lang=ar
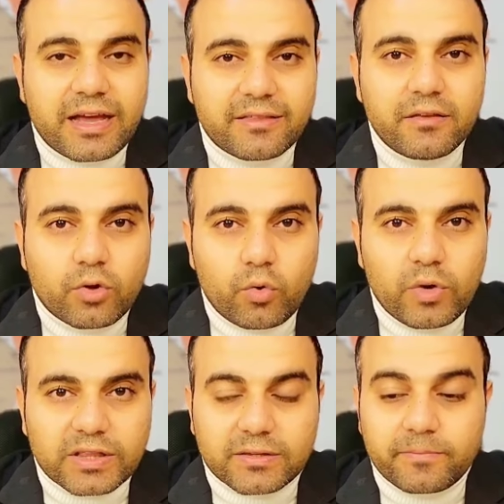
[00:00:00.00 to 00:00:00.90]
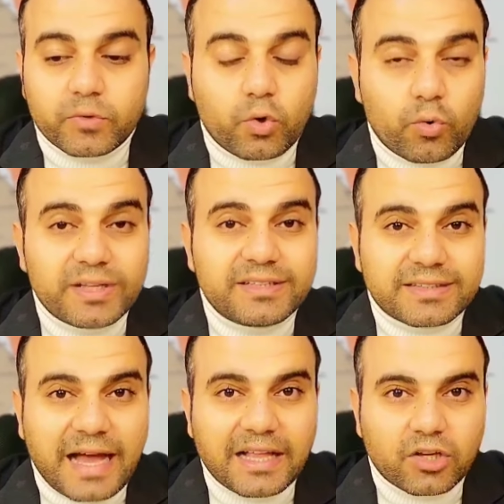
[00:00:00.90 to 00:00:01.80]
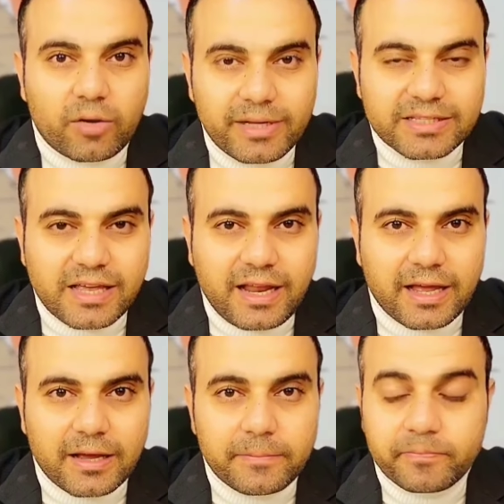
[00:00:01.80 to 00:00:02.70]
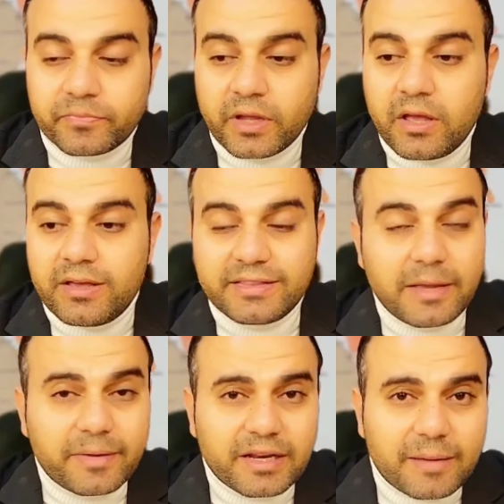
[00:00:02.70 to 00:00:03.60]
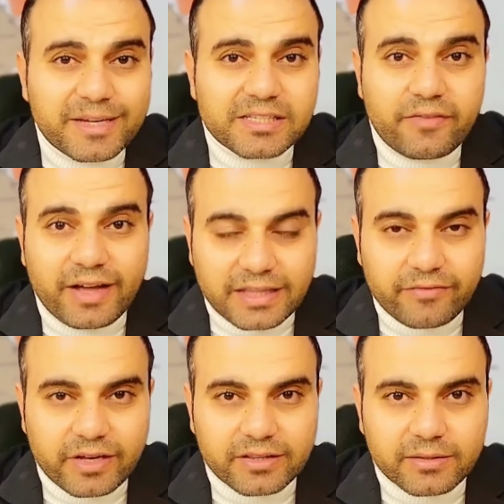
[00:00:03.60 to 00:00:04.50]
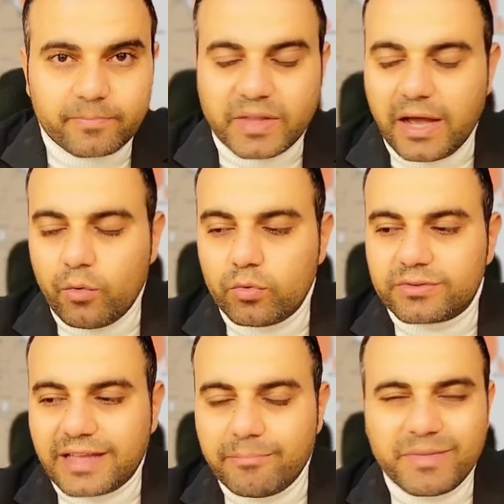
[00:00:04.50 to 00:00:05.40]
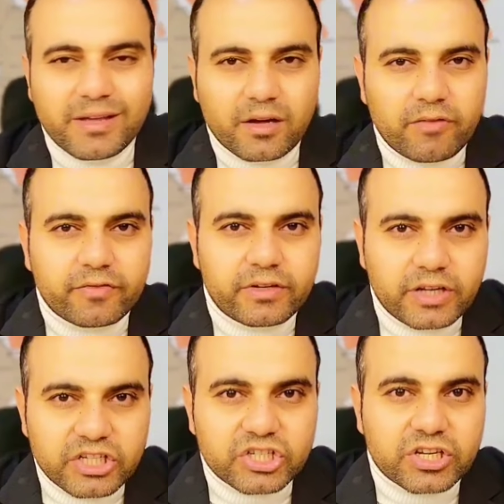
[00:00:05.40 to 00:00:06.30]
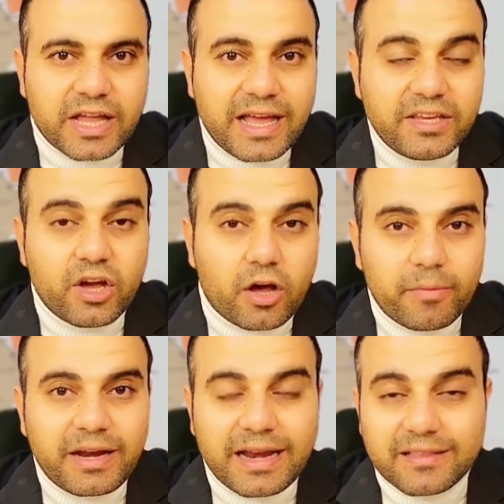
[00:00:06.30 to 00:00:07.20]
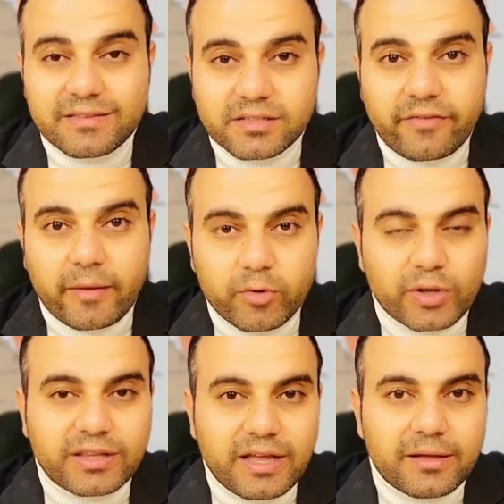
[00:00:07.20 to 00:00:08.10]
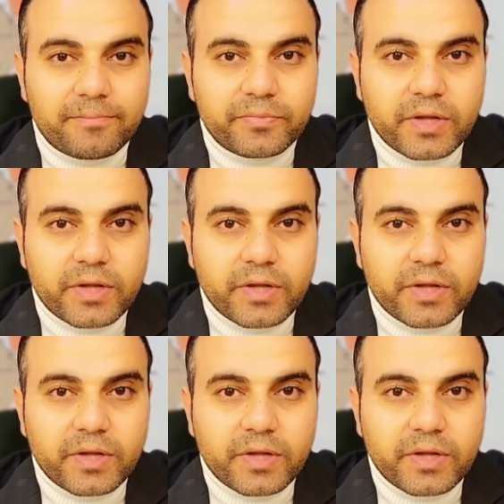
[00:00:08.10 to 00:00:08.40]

هذه القوات قوات اتحاد قبائل سيناء ده يمكن كمان الصفحة اتقفلت أو تم إيقاف نشر أي أخبار على هذه الصفحة من وقتها